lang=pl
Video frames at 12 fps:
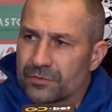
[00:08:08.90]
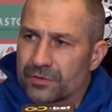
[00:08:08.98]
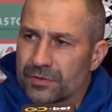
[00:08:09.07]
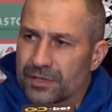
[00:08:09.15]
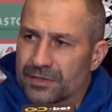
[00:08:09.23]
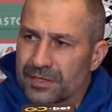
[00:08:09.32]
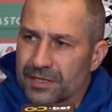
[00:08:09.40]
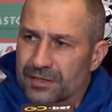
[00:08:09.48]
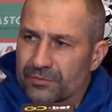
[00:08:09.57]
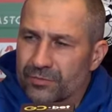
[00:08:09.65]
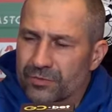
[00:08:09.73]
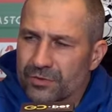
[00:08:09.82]
jak
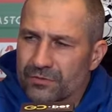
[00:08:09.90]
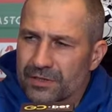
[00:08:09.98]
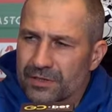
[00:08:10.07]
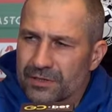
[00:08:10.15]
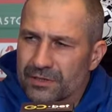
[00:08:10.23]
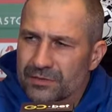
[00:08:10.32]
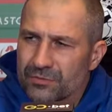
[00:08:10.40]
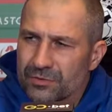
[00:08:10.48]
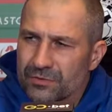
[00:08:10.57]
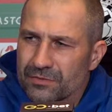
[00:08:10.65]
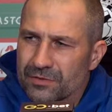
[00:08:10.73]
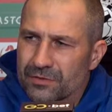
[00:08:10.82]
strata punktowa teraz jest, bo
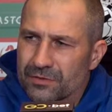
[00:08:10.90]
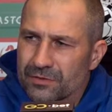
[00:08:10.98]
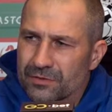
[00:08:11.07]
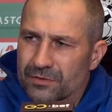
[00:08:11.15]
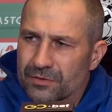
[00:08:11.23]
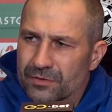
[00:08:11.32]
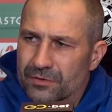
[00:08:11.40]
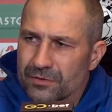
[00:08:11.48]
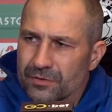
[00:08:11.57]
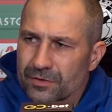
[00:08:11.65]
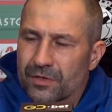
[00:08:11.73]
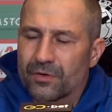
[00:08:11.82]
nawet...
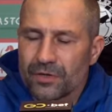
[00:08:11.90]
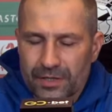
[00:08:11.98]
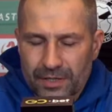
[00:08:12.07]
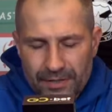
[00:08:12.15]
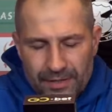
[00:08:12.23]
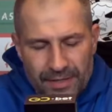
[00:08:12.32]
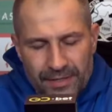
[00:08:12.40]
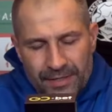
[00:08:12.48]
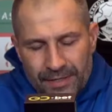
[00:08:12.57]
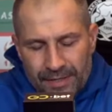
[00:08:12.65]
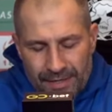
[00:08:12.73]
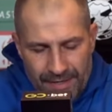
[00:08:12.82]
okej. Okay.
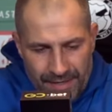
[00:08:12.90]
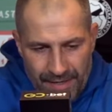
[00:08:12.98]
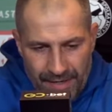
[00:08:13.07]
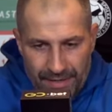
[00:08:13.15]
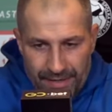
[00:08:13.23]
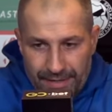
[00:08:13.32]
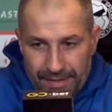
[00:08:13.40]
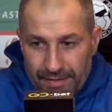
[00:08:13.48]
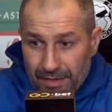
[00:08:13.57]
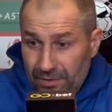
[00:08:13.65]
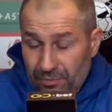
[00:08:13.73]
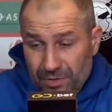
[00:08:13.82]
E,
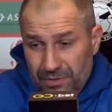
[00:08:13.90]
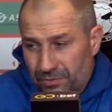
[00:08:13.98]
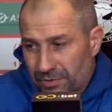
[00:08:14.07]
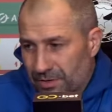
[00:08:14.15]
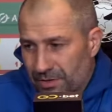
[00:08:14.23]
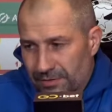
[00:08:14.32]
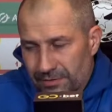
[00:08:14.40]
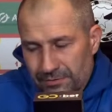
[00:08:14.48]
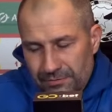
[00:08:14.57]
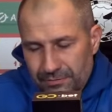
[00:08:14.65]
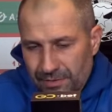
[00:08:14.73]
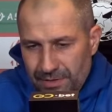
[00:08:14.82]
natomiast tu się
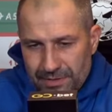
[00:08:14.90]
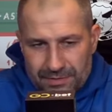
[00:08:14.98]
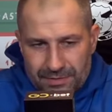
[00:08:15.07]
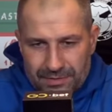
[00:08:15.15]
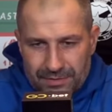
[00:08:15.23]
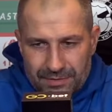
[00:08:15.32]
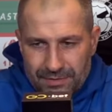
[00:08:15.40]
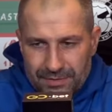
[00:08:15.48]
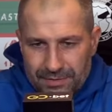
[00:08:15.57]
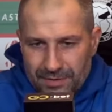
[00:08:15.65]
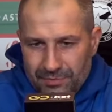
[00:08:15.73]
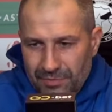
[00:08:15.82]
u nas
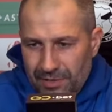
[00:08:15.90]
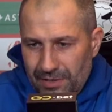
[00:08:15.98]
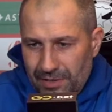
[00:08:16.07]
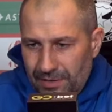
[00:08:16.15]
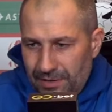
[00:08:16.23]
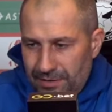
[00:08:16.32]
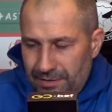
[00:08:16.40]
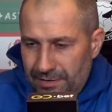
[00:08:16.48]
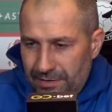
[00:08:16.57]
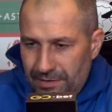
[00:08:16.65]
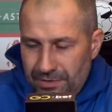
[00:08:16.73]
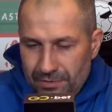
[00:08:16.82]
nic nie zmienia, jest
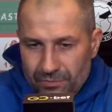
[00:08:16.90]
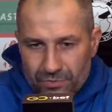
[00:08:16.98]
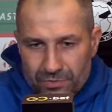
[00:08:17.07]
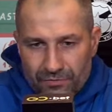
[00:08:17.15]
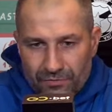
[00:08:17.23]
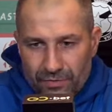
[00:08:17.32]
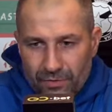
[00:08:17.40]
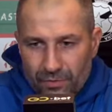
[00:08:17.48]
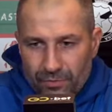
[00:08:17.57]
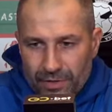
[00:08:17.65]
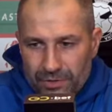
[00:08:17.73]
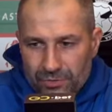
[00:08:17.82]
jeszcze mnóstwo
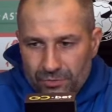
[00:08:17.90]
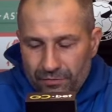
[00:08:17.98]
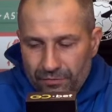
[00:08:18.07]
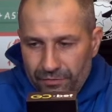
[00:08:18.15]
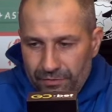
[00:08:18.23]
meczów